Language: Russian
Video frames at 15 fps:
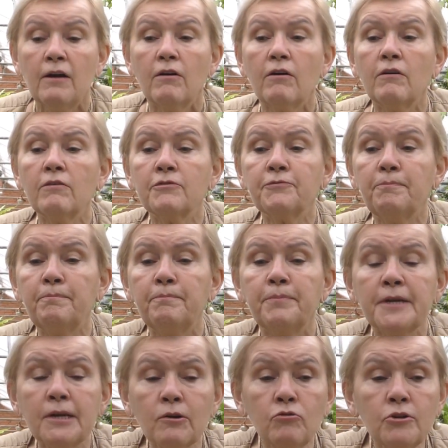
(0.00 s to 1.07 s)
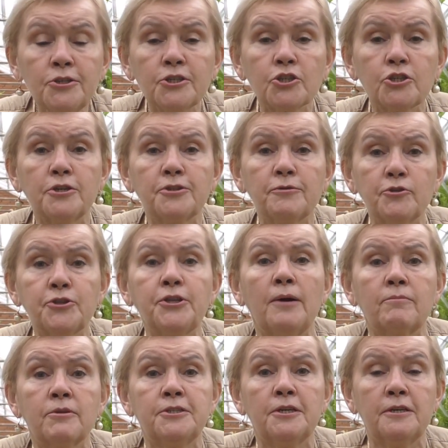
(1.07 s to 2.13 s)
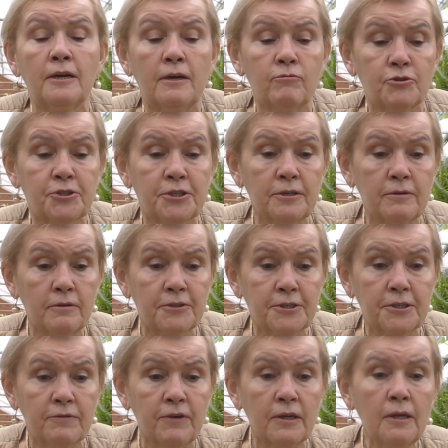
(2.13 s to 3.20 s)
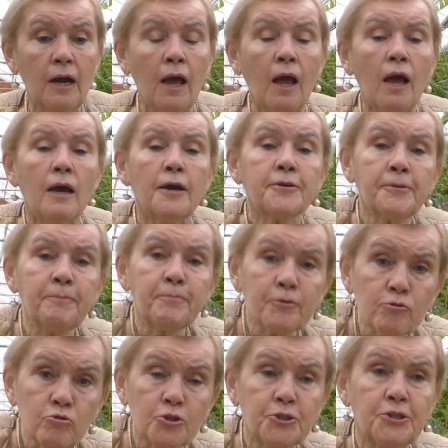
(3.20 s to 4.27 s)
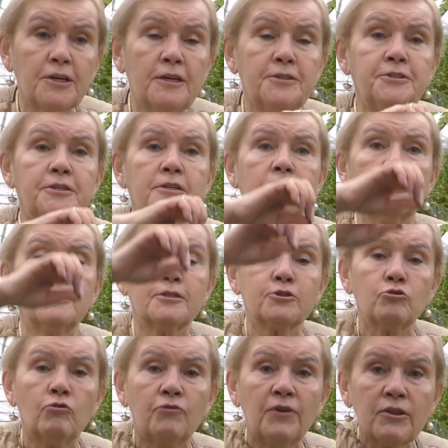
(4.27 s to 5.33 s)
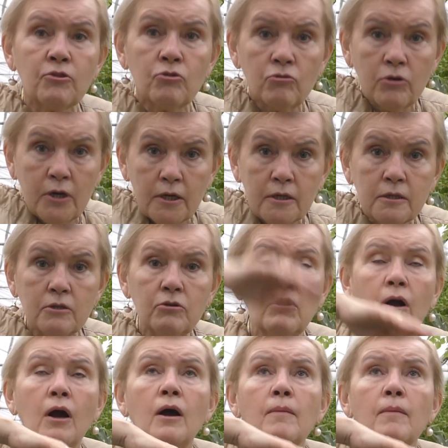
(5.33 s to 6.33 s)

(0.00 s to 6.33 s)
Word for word: Э, в природе же это, вот там, где я его сорвала, это просто растение росло в одну линию,